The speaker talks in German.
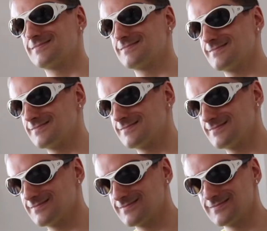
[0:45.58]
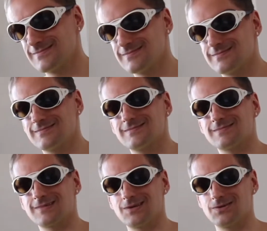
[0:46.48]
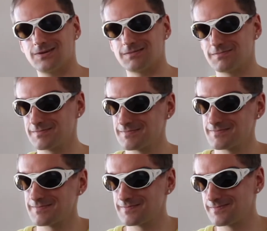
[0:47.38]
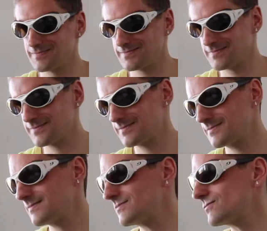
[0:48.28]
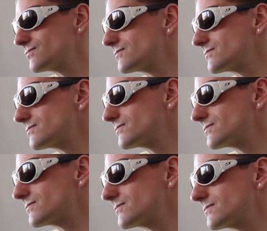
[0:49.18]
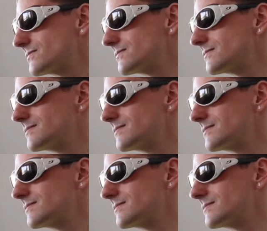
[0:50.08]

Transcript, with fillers: Manchmal fängt es schon damit an, dass ich mich äh, auf einer Website gar nicht